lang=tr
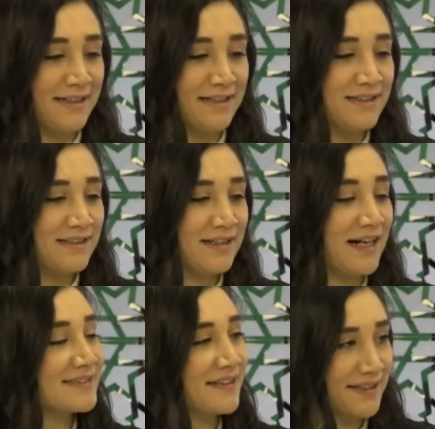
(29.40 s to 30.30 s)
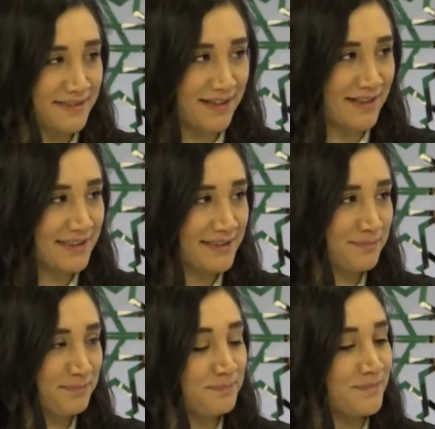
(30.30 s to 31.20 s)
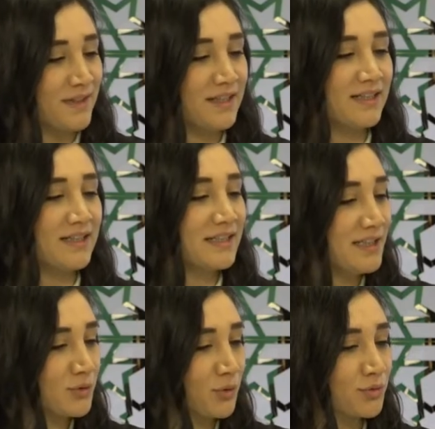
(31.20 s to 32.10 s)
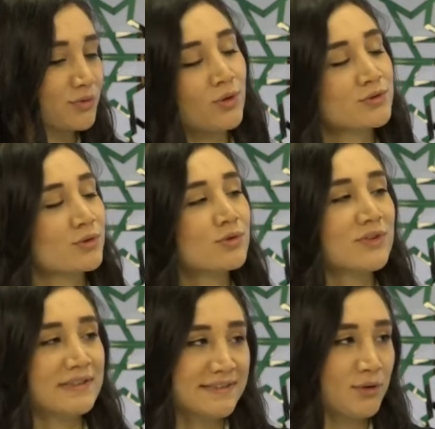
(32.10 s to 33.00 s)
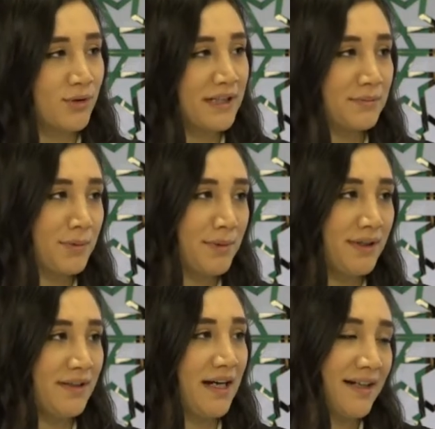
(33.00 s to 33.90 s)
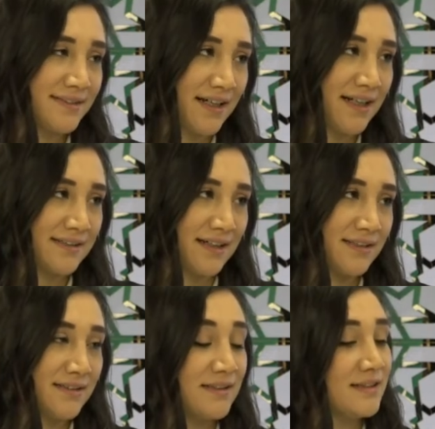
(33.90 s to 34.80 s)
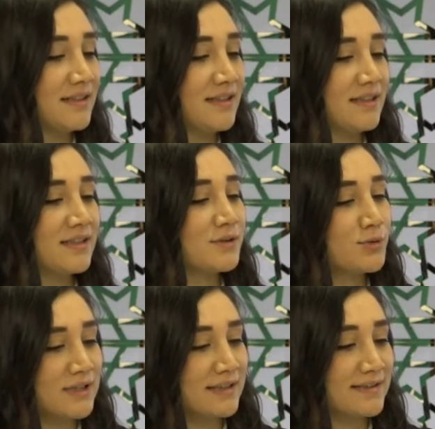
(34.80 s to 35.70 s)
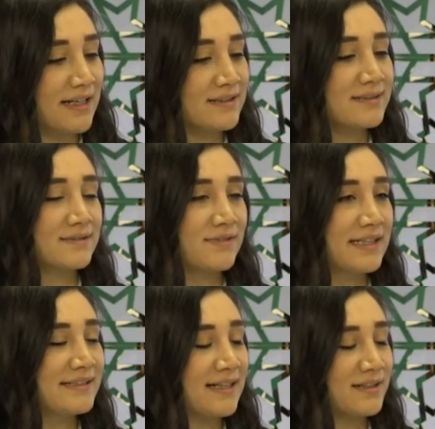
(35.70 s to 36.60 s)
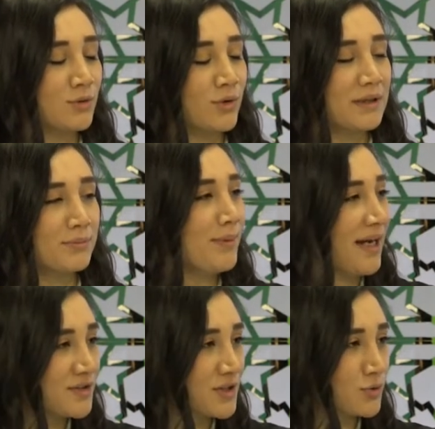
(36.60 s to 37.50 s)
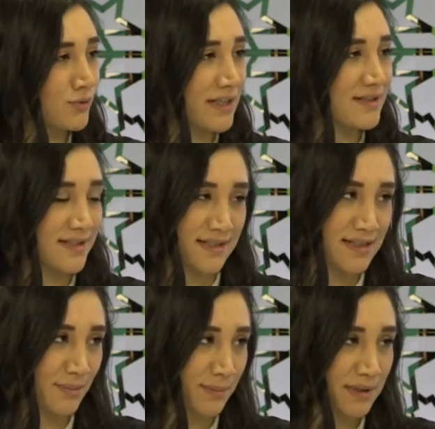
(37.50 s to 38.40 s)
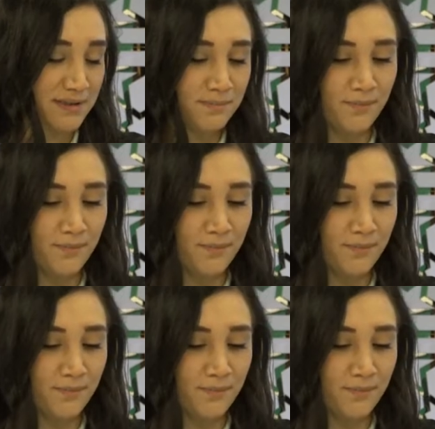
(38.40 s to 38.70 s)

Ee, Aslen Aksaraylıyım. Ee, ilkokul, ortaokul ve lise öğrenimimi Aksaray'da e, yüksek lisans ve lisans öğrenimimi Erciyes Üniversitesi'nde tamamladım.